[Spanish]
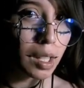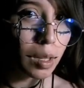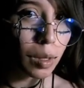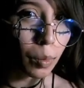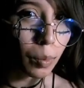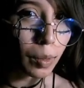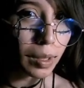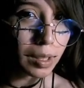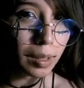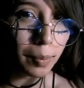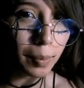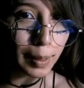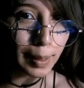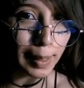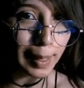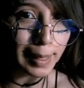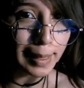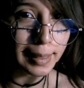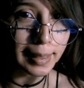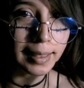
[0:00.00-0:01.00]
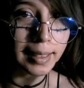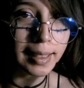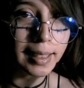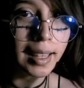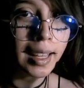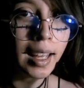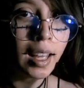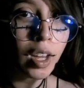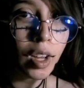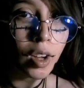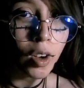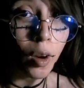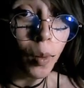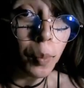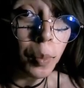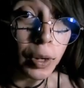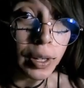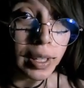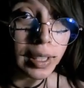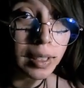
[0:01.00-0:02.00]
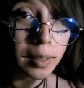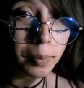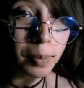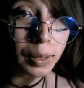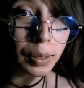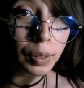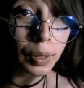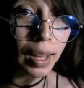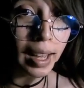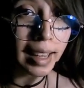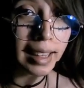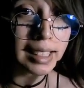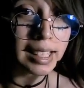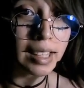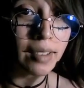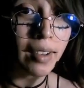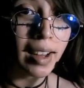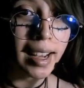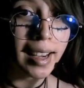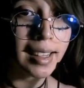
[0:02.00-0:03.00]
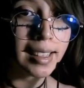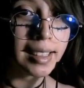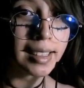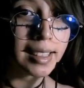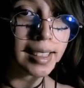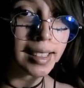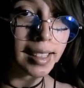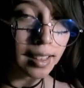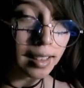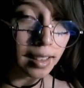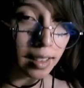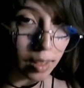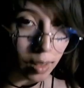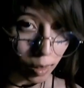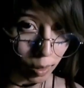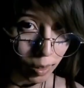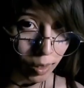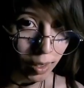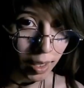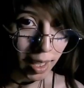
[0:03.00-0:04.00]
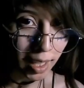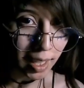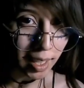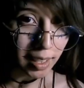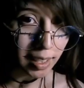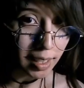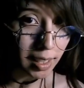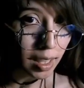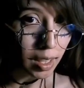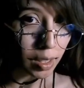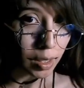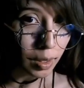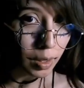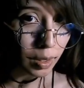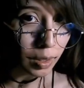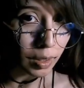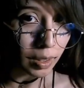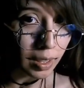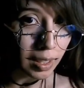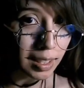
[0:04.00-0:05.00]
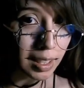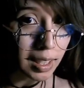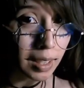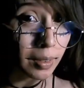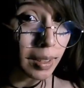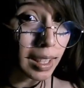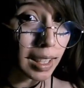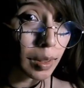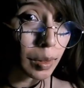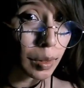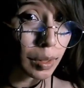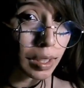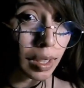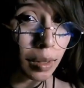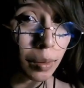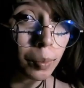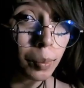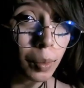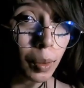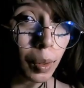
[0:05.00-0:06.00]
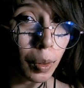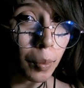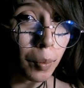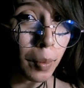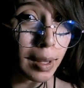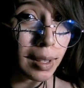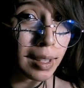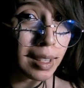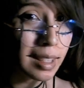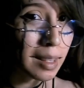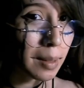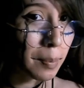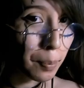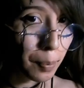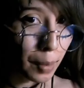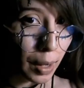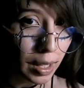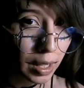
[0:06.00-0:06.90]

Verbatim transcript: miedo, vas a empezar a sentir cómo este personaje se va cansando. Y eso te va a causar un poco más de